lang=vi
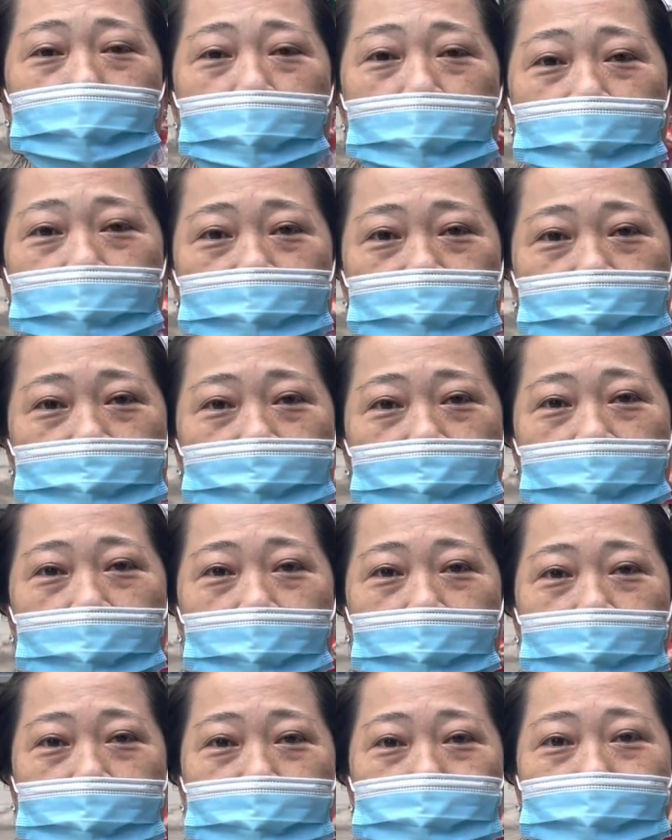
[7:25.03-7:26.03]
hết
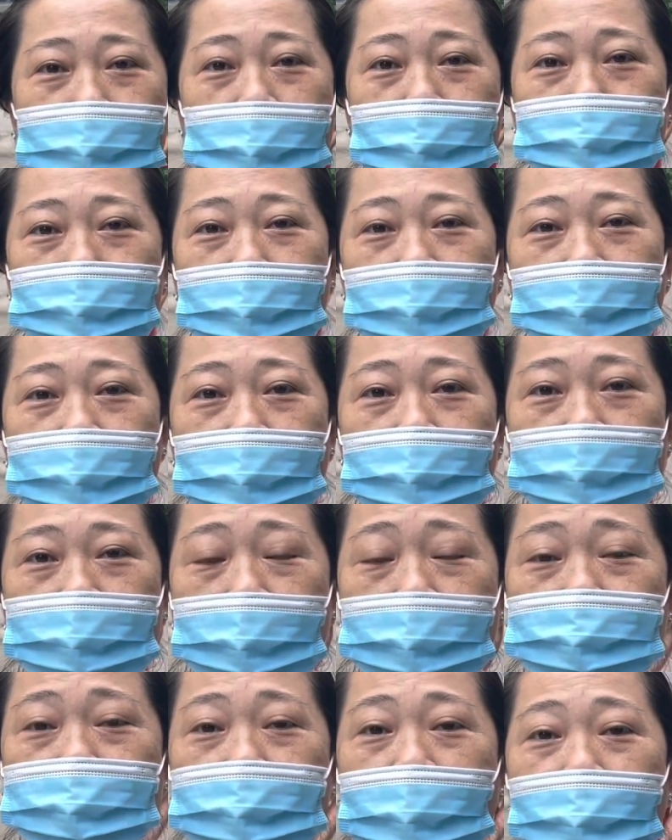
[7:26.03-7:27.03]
thôi em thay mặt ờ,
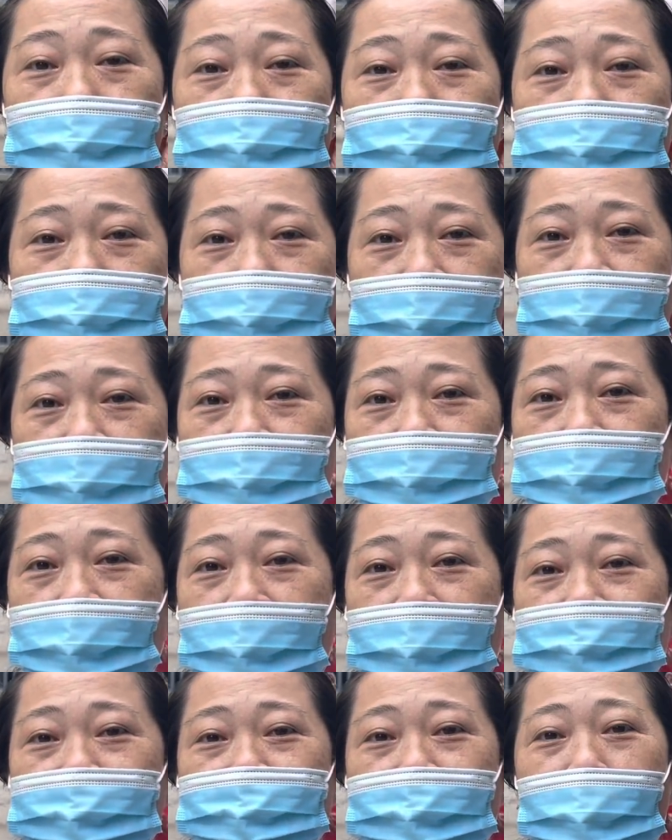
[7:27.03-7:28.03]
cả sớm viền
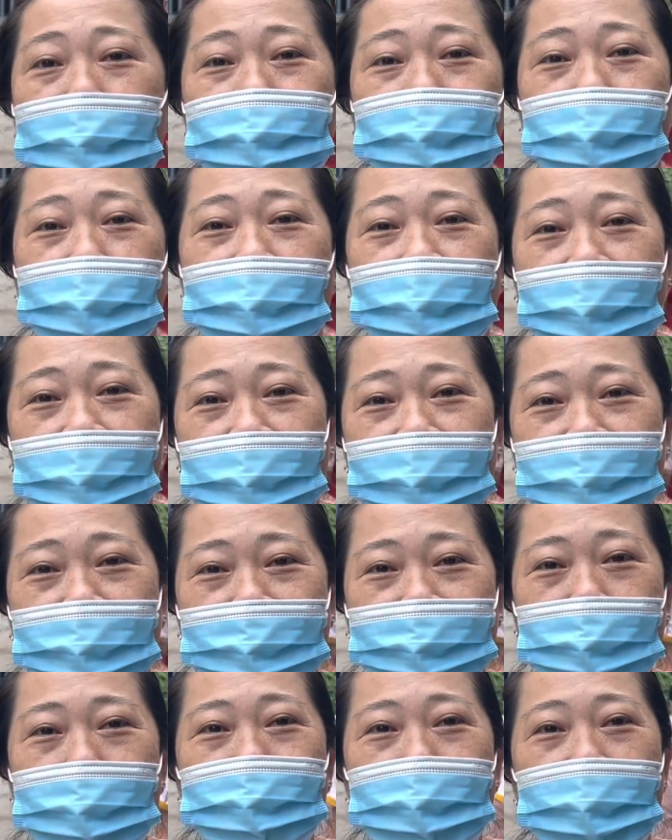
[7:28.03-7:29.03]
hàng sớm nữa
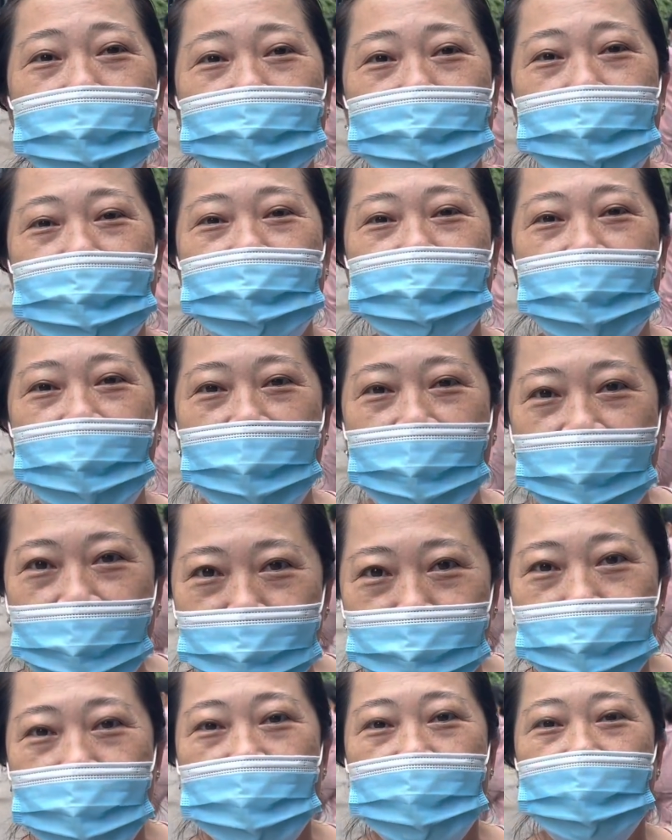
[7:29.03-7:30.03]
hả cảm ơn chị
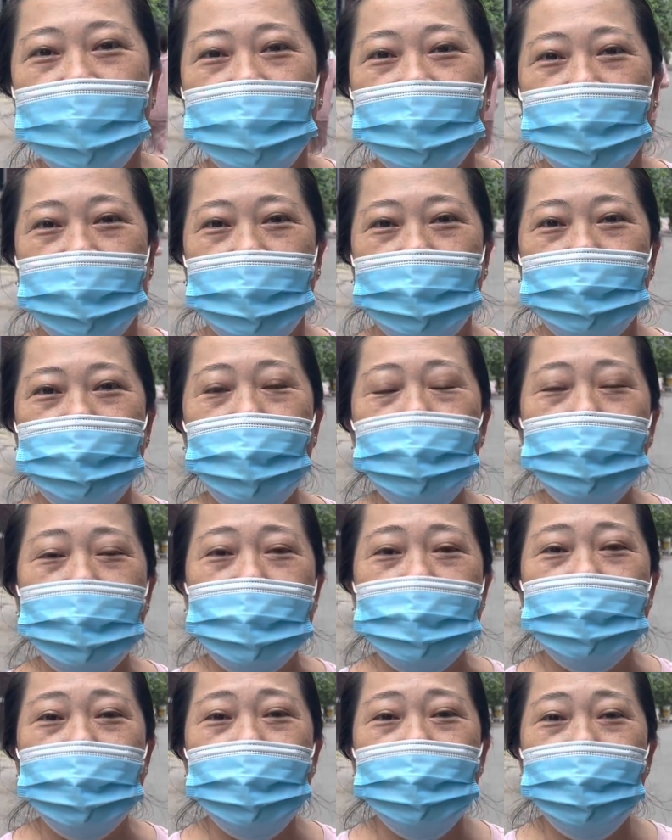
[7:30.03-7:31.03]
nhiều à, chúc
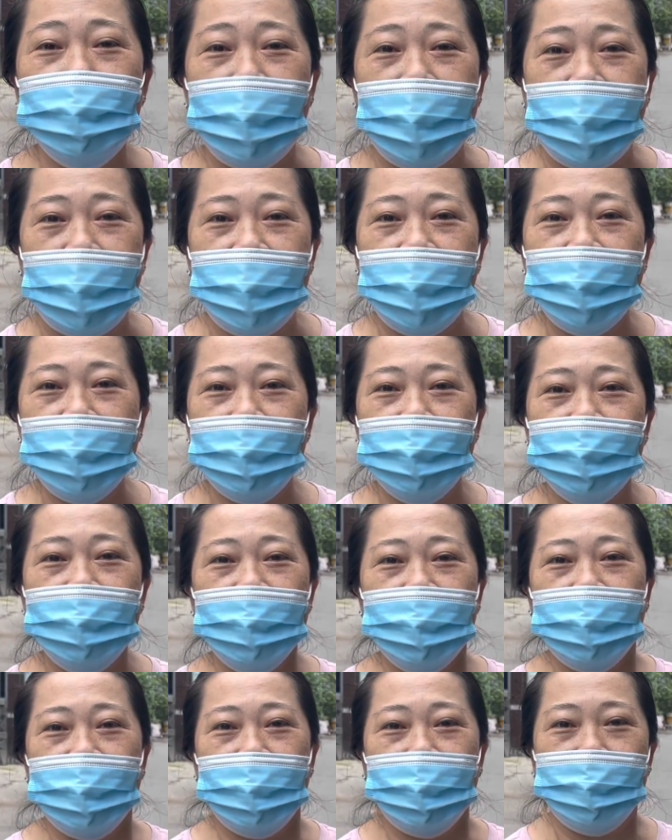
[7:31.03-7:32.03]
chị sức khỏe
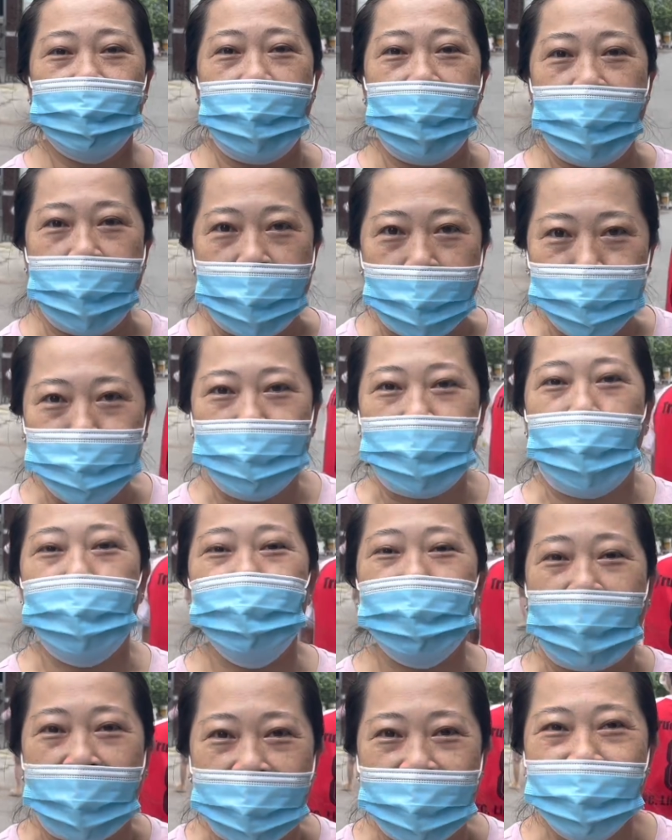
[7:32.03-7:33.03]
đẹp
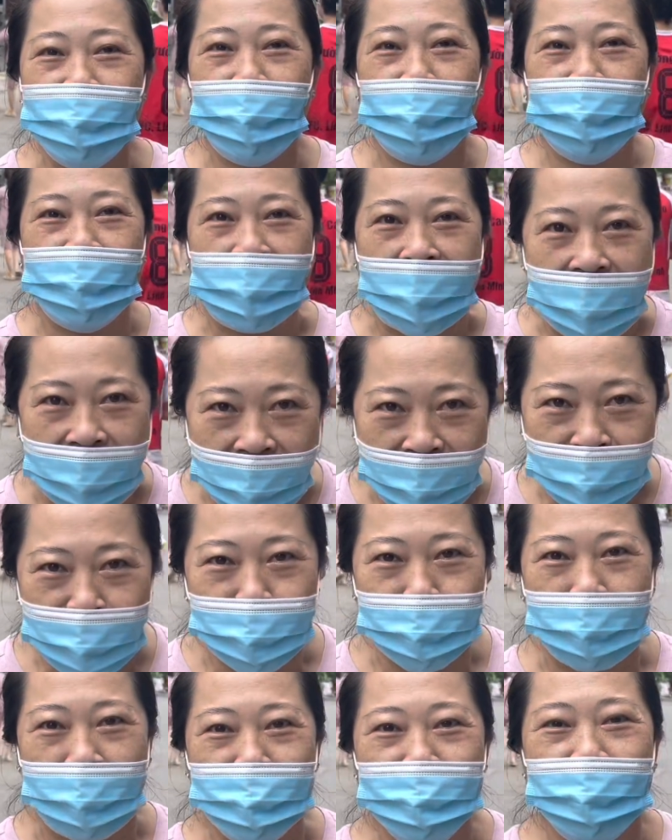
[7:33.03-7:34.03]
lộng lẫy dồi
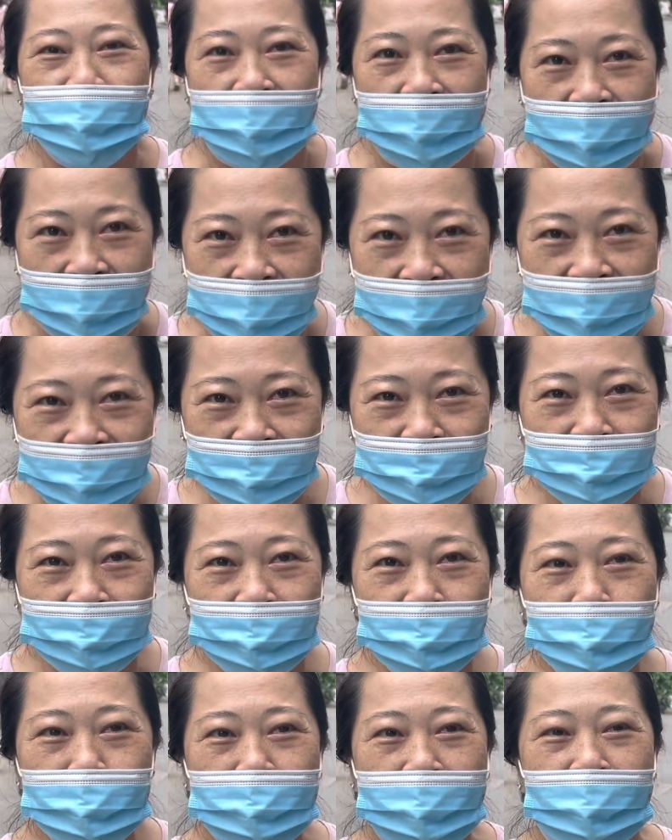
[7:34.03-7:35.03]
dào mạnh khỏe
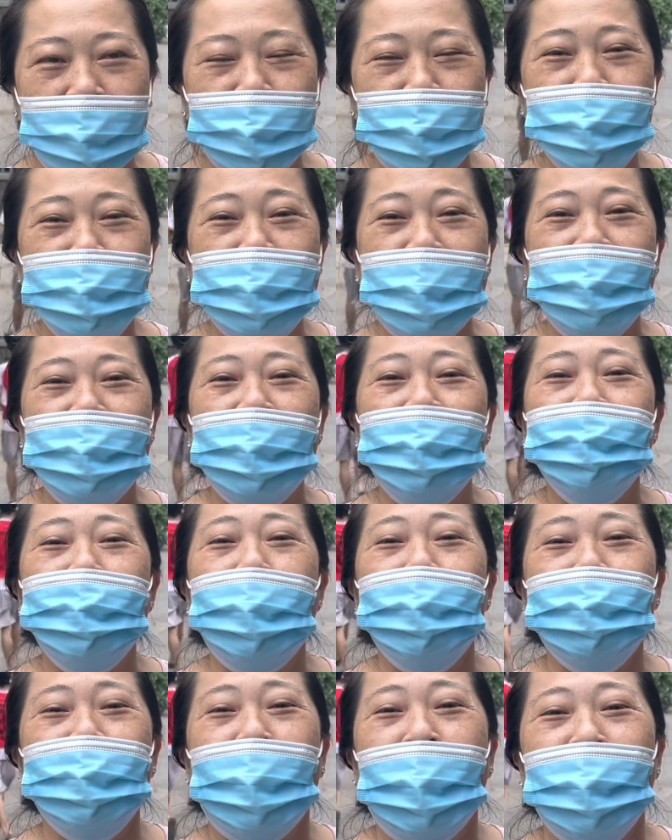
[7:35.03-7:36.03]
lúc nào cũng đi
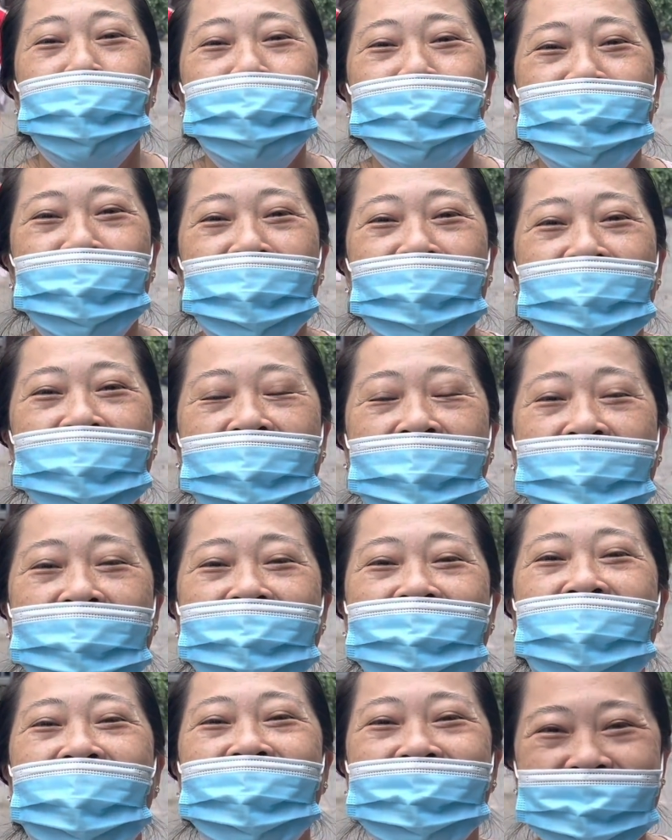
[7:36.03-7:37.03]
phục vụ cho hả
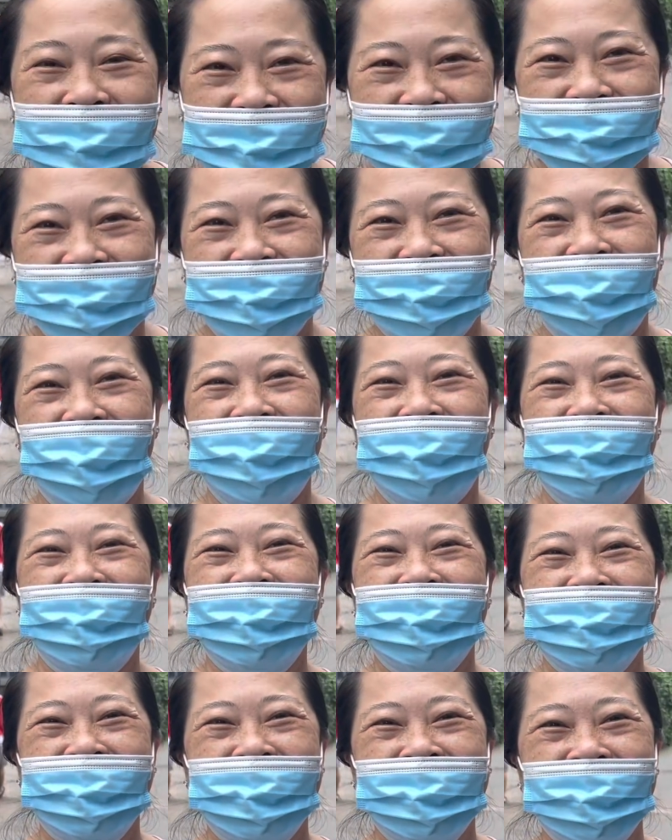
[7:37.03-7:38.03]
khách rồi
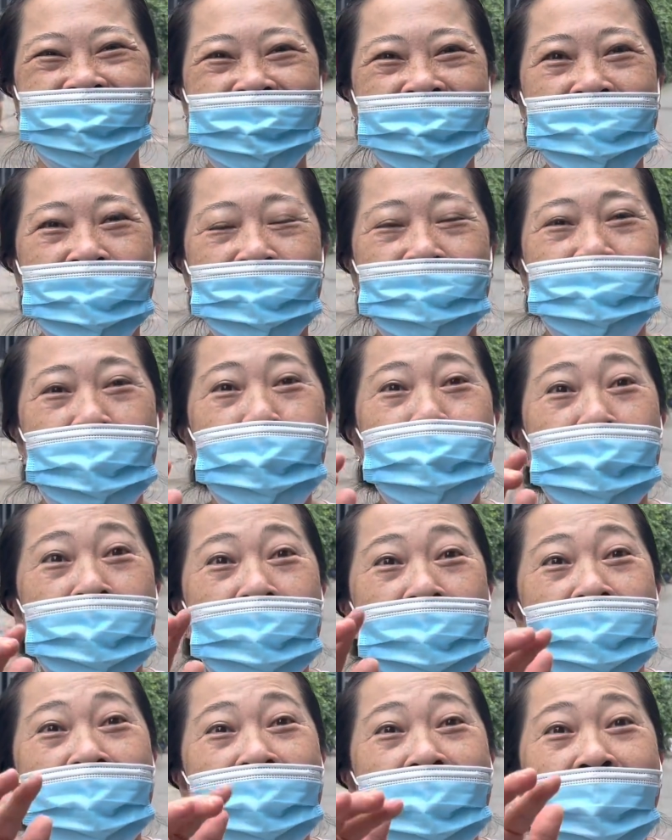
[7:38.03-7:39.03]
phục vụ khách phục... không